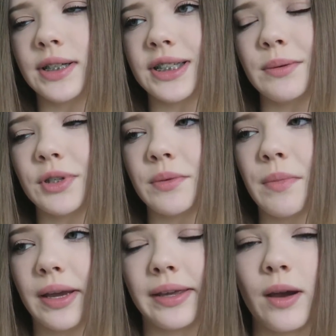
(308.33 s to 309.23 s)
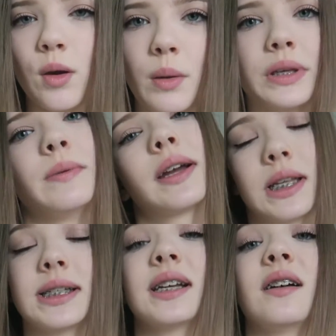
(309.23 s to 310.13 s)
Snapchat mag ich auch, aber ich mag
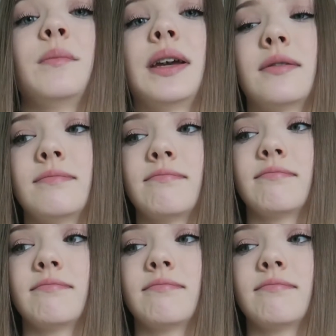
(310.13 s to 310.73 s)
Instagram mehr.